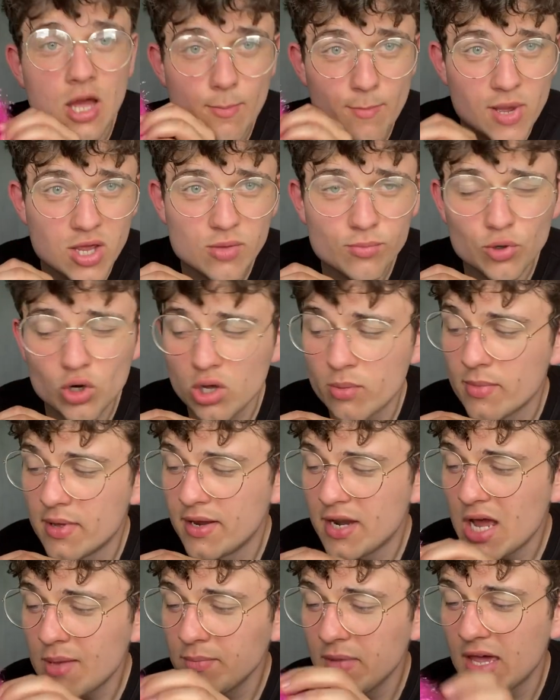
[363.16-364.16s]
mają ruchome
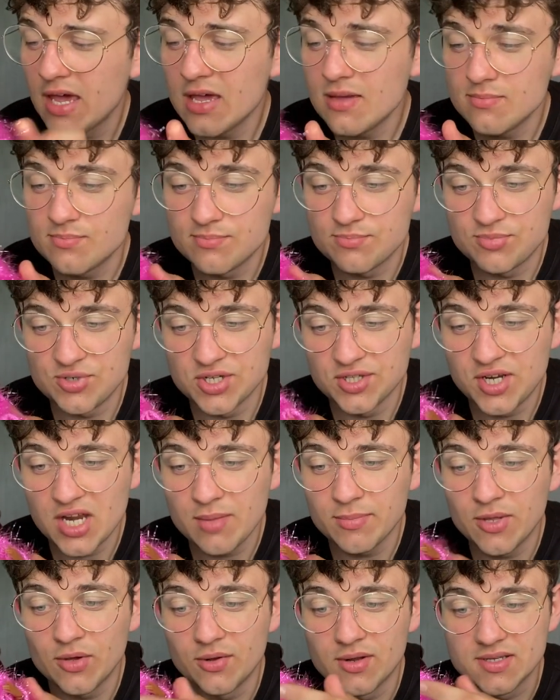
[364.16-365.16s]
ramię,
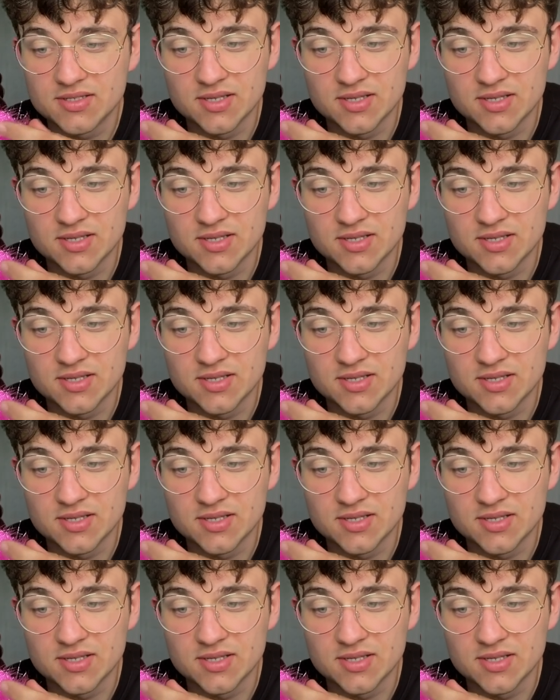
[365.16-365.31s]
przedramię oraz